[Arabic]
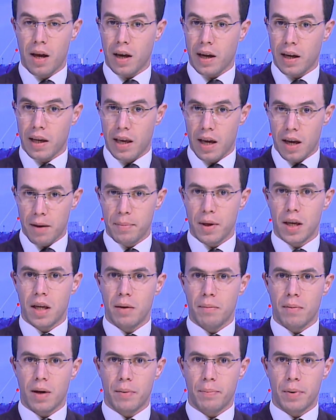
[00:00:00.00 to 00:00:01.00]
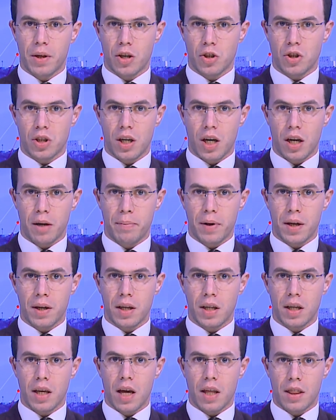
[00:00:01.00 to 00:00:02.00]
قيامهما بنشر أخبار
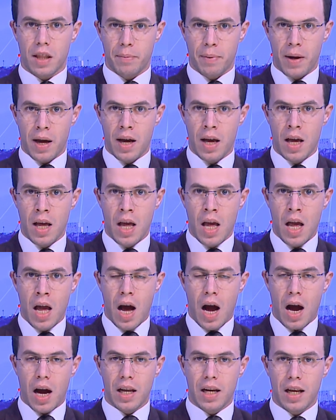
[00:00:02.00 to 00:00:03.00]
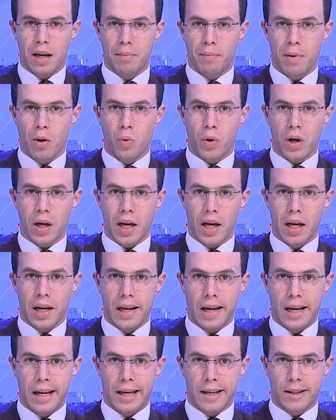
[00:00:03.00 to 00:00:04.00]
كاذبة على الموقع
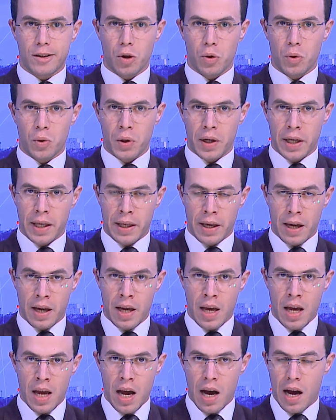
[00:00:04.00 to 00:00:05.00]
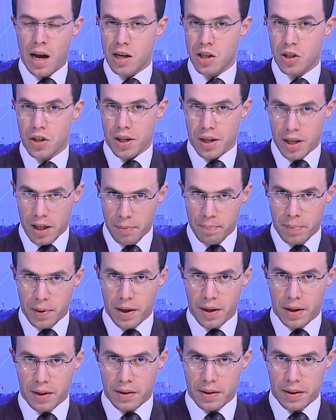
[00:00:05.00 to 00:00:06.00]
الإلكتروني الجيري
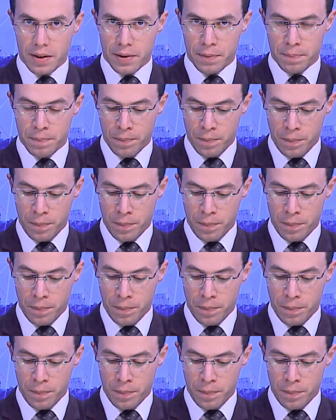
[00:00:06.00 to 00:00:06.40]
بارت